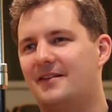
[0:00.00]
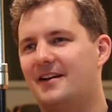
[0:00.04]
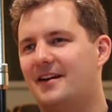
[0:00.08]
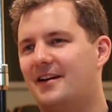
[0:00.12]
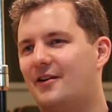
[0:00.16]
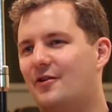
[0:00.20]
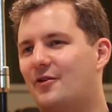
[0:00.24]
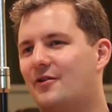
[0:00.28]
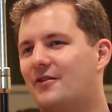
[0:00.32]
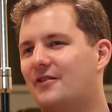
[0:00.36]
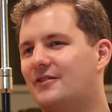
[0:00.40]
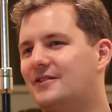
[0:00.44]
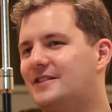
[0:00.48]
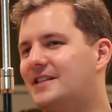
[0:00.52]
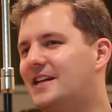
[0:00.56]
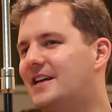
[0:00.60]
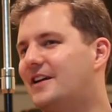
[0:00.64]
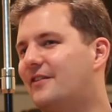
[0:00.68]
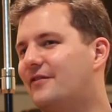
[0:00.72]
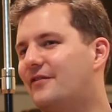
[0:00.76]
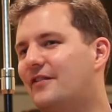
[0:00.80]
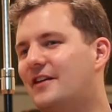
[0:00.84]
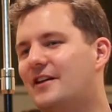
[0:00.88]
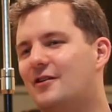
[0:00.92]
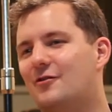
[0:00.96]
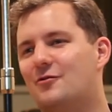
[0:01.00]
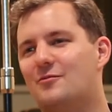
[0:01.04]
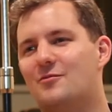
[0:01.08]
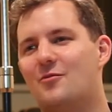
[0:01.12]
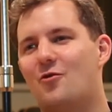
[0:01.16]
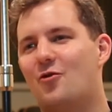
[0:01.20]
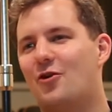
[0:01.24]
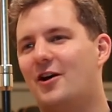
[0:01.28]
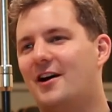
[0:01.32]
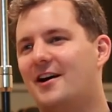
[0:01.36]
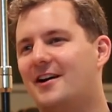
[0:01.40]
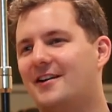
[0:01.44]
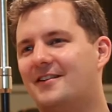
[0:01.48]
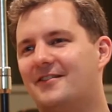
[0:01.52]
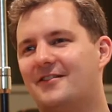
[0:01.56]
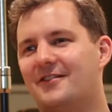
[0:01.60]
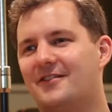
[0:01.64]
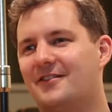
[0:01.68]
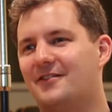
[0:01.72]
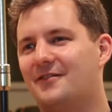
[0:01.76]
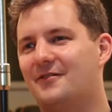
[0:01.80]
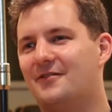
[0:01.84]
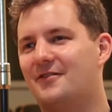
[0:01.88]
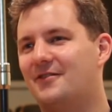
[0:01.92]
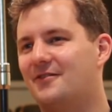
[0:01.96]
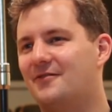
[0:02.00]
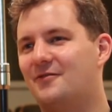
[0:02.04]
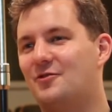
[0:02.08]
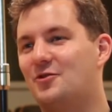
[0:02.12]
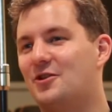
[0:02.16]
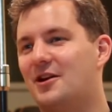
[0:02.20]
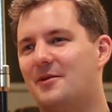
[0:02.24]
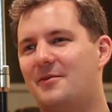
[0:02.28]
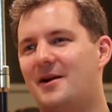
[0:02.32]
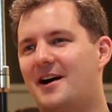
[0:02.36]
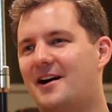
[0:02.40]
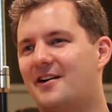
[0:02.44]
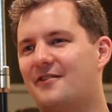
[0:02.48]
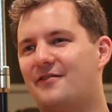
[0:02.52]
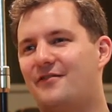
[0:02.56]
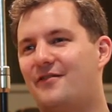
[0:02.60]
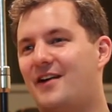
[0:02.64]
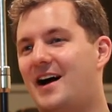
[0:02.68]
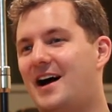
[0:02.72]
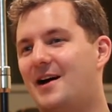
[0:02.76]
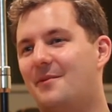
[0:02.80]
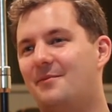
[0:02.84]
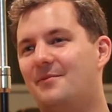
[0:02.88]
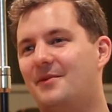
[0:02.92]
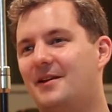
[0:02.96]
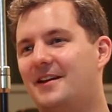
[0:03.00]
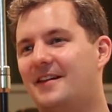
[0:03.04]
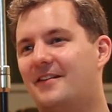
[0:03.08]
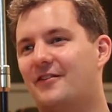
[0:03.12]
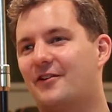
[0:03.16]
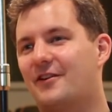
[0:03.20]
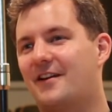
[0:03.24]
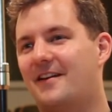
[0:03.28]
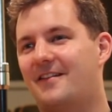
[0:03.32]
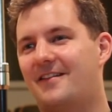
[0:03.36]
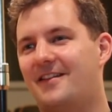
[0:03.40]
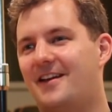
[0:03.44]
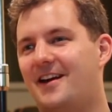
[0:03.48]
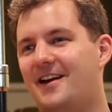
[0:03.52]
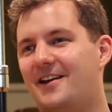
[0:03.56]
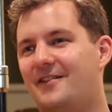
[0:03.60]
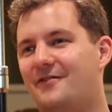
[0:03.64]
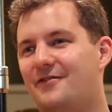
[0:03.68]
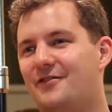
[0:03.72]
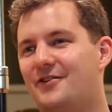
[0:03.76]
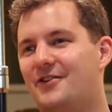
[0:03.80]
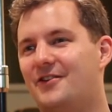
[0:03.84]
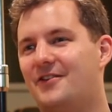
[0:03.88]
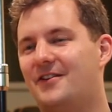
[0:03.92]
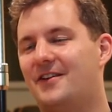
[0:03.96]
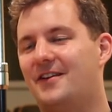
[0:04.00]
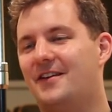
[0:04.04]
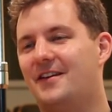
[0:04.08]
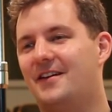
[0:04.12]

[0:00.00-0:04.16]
der auch sehr viel Humor hat und wunderbare Farben ins Orchester einführt.